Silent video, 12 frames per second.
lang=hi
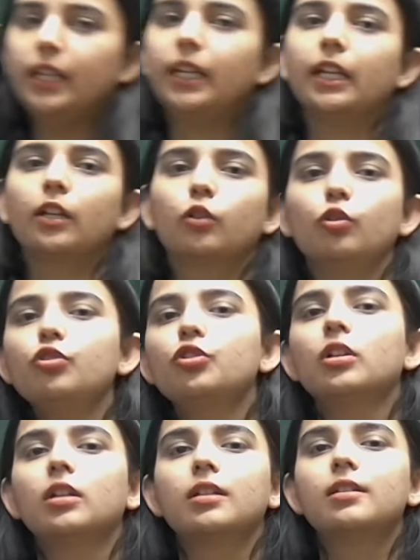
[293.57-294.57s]
के कुछ
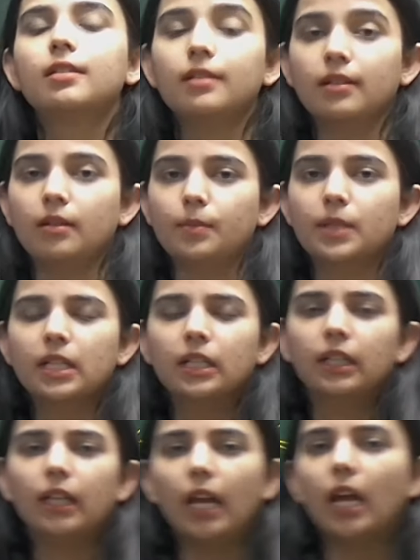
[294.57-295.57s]
सिनेम्स
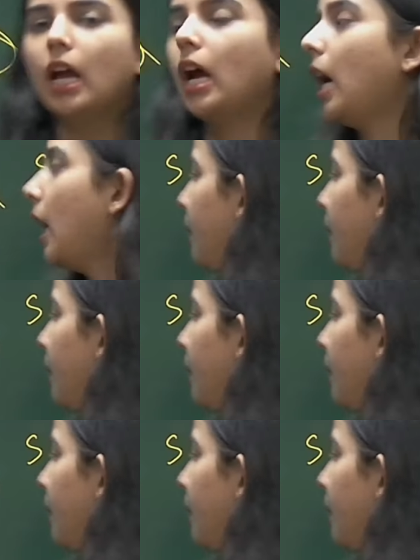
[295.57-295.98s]
ठीक है अब